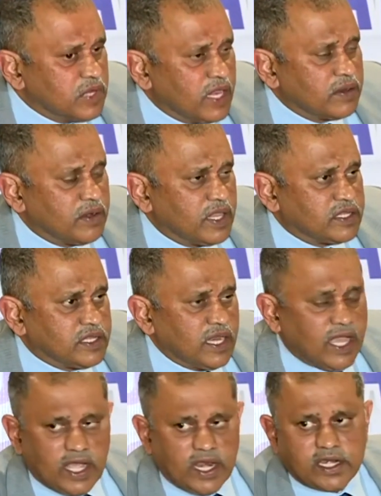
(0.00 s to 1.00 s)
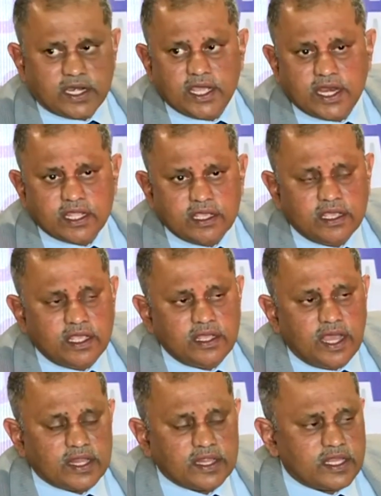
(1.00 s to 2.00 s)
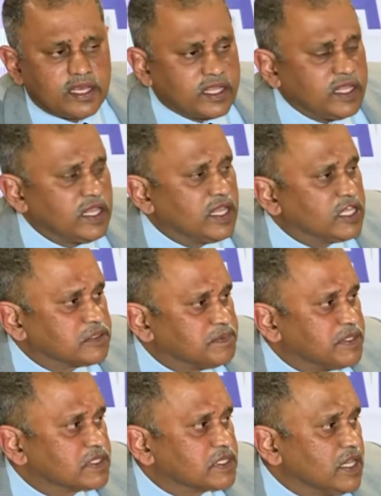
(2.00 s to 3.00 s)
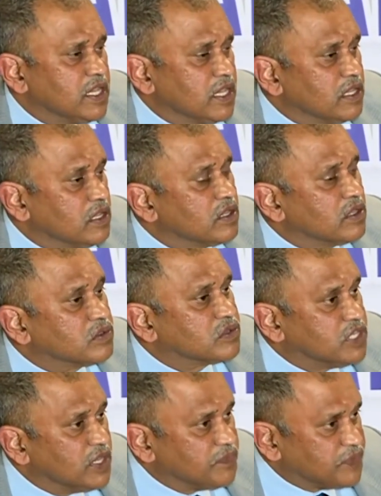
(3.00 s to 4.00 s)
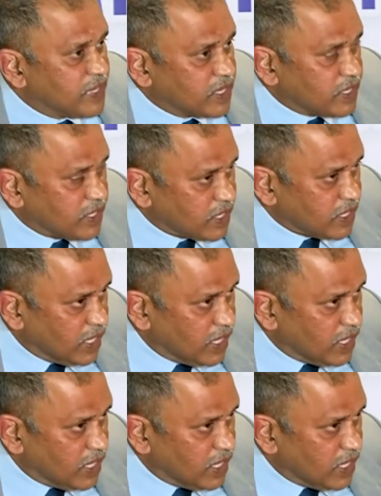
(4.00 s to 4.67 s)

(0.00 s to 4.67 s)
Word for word: నేను కూడా జిల్లా కలెక్టర్ గారికి అందరికీ ఎస్పీస్కి చీఫ్ సెక్రటరీ